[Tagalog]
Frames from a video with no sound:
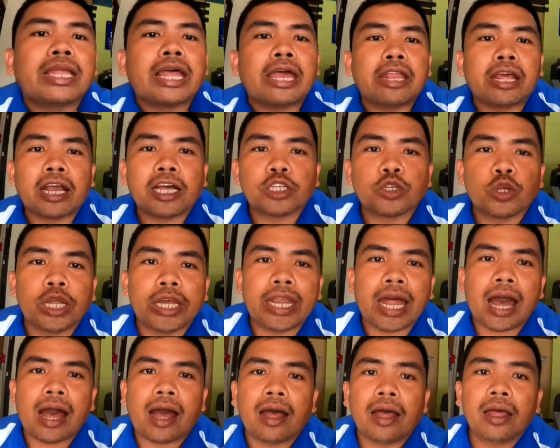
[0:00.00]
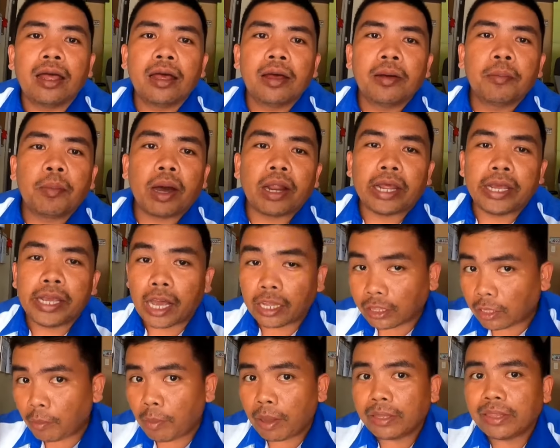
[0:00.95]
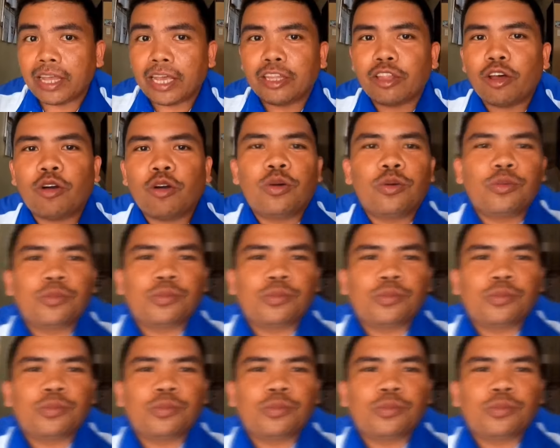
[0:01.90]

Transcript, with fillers: bibili tayo ng gasolina para i-activate na ito.